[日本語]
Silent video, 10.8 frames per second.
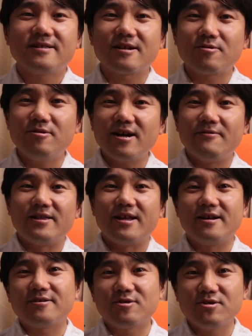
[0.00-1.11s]
で今回は
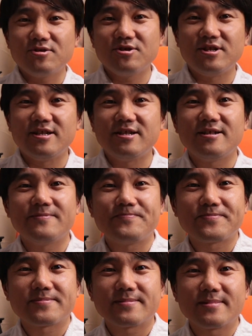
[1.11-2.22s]
ねこういう風に
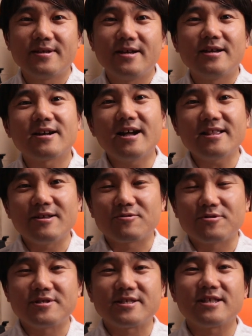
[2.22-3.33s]
カーテンを
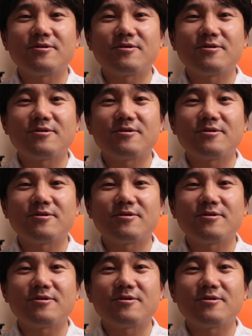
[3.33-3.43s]
取り付け